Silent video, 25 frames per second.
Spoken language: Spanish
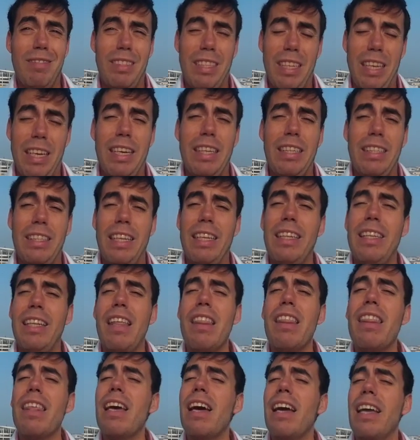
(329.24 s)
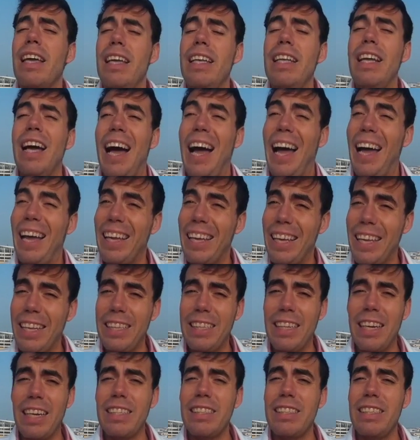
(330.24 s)
tienen tendencia a
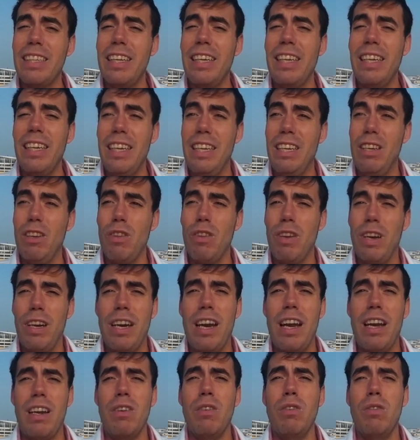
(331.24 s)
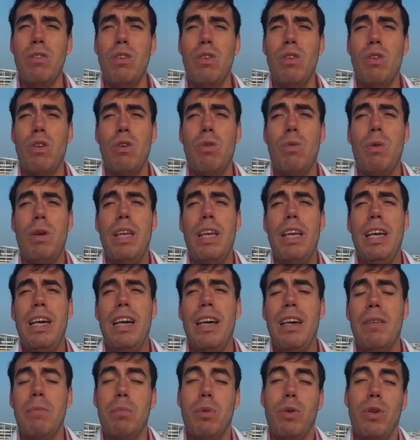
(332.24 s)
enquistarse y no drenar, lo que
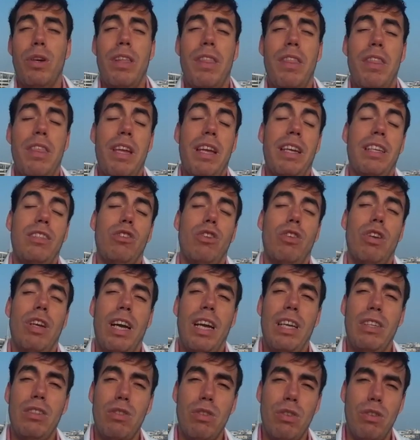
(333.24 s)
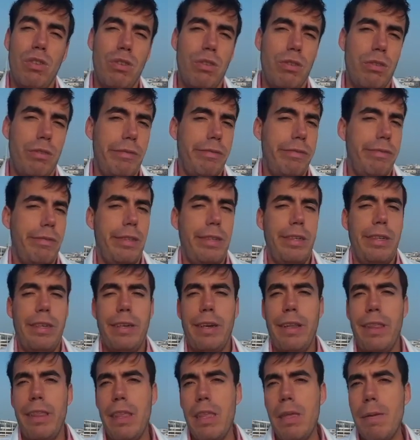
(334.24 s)
obliga pues, en ciertos casos eh,
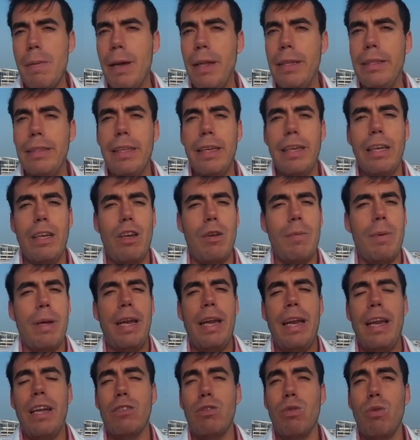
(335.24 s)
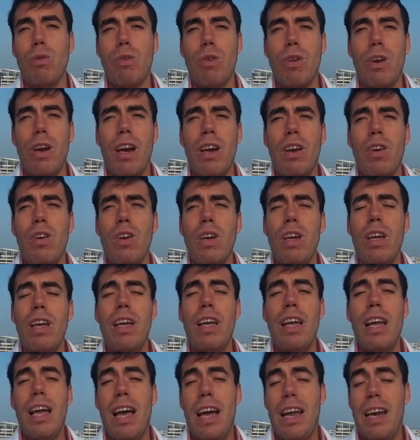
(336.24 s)
recidivantes que no hay manera de solucionarlo
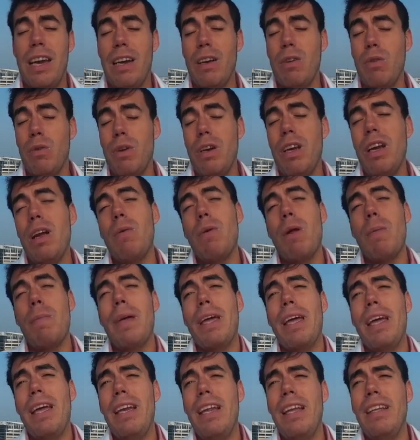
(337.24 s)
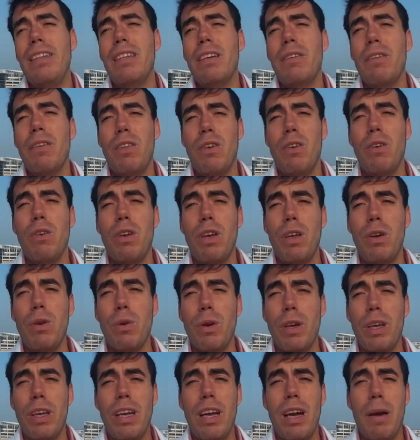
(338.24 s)
a recurrir a una pequeña intervención
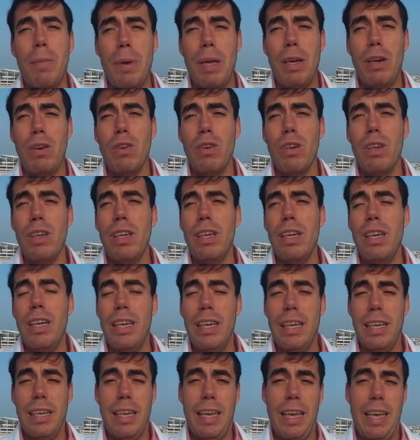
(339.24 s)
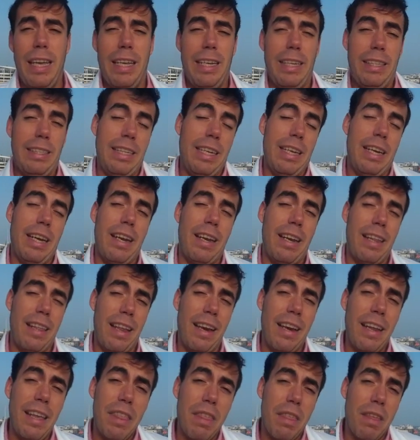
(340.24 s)
quirúrgica menor que se
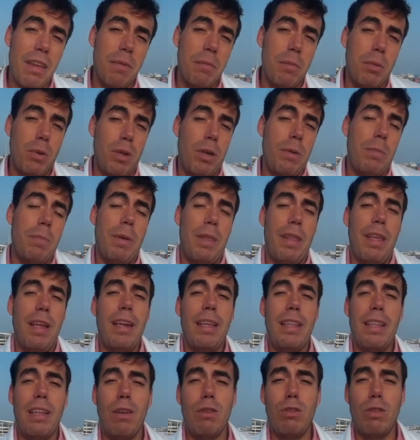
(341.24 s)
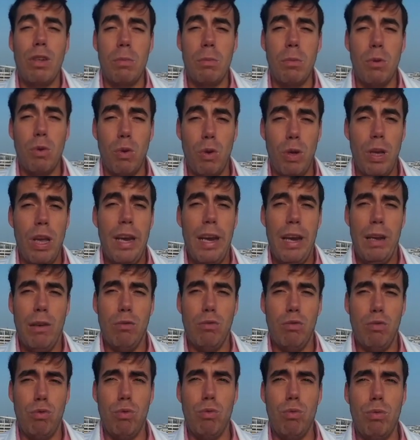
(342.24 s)
realiza por el especialista de oftalmología en la
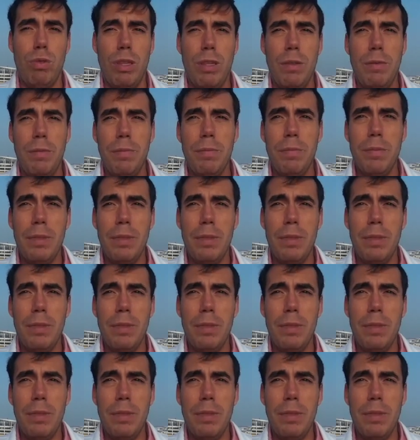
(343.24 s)
consulta.